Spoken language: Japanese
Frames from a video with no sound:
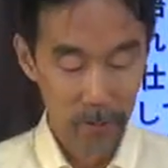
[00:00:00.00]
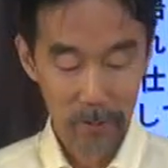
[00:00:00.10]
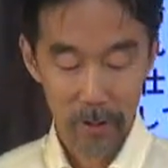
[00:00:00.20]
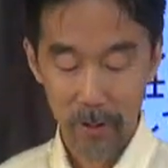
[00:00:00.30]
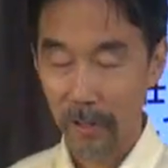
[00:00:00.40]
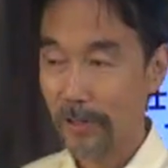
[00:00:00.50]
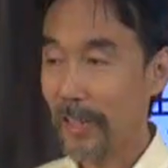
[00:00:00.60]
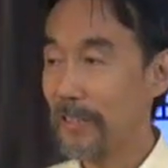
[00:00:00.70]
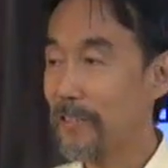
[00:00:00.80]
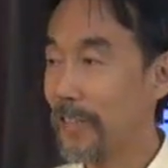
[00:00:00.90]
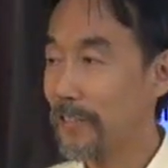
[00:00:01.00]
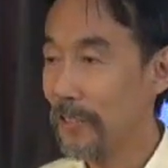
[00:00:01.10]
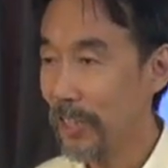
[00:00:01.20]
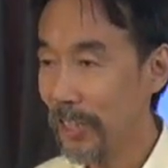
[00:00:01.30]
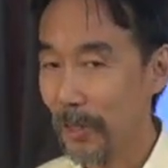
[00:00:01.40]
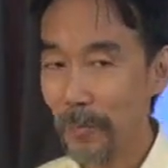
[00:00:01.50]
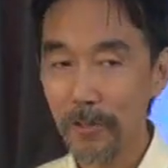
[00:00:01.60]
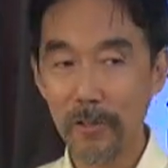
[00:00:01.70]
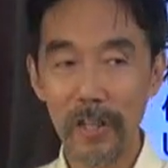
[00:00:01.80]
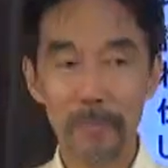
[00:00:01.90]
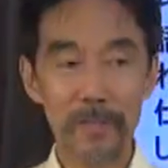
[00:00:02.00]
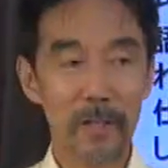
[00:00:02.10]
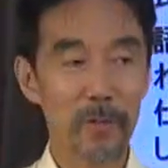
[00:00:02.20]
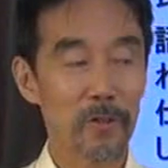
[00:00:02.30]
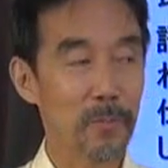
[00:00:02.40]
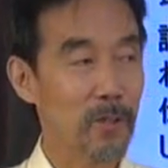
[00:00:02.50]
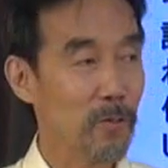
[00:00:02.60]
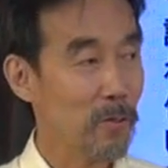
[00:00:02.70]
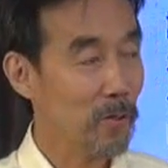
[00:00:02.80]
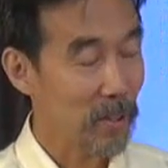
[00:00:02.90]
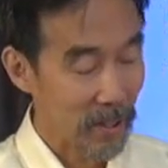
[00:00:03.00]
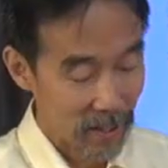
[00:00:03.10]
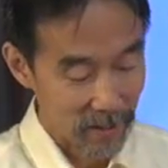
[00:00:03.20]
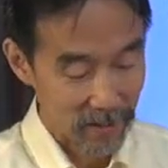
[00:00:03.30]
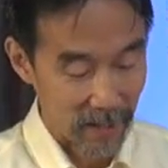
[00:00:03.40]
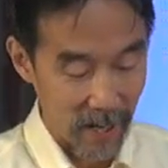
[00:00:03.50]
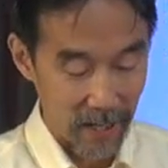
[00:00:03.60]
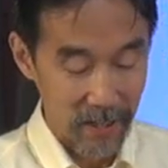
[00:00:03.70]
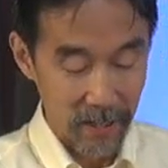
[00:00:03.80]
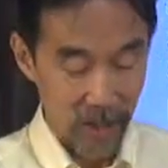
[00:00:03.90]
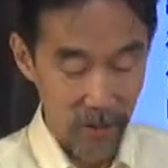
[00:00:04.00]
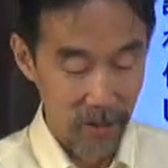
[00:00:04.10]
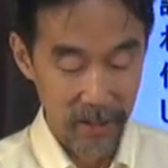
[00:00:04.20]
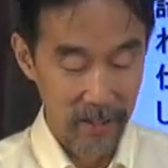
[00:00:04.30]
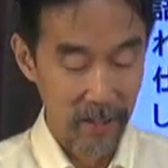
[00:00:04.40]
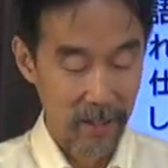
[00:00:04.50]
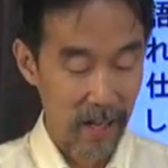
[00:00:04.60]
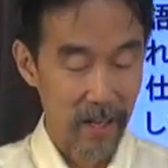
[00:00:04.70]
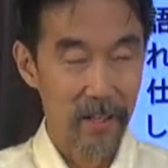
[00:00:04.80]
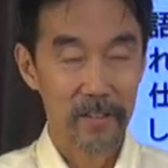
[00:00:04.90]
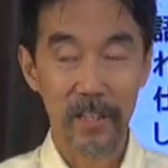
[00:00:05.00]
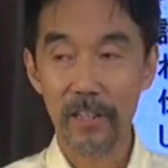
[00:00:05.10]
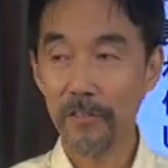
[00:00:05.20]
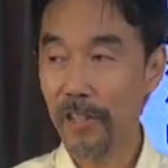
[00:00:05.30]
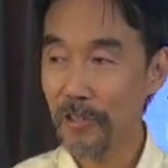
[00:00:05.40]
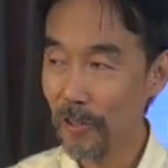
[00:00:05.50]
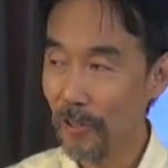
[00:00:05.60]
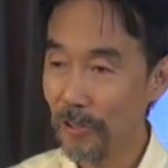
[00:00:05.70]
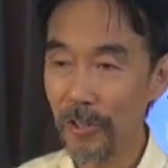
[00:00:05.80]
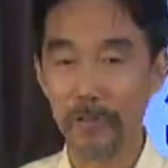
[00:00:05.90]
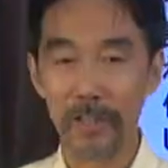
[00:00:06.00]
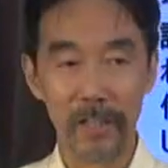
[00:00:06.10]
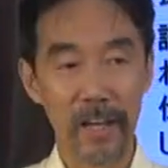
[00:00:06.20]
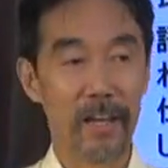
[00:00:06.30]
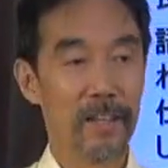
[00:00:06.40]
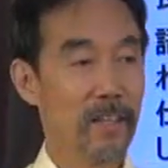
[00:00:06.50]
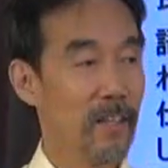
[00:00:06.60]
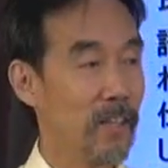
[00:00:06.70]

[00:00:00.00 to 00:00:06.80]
もっと適切にもっと神様の御心にかなった祈り方ができるでしょうというふうにね